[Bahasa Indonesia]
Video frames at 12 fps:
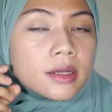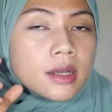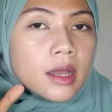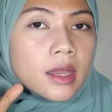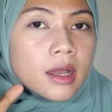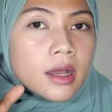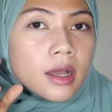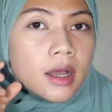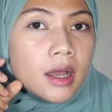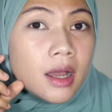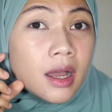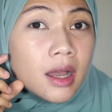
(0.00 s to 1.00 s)
kayak
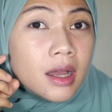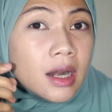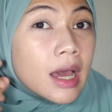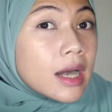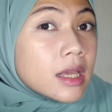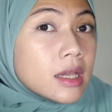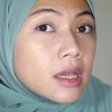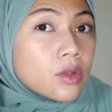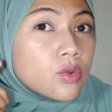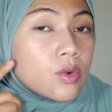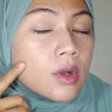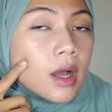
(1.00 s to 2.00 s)
nggak narik
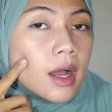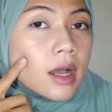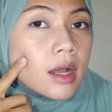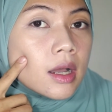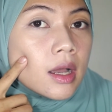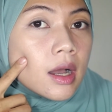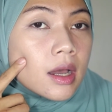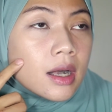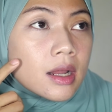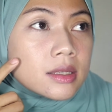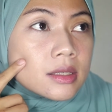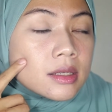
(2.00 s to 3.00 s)
gitu nggak nggak
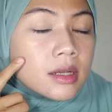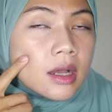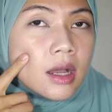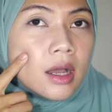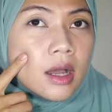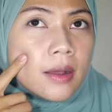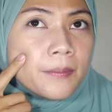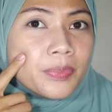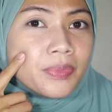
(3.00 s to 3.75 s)
keras nggak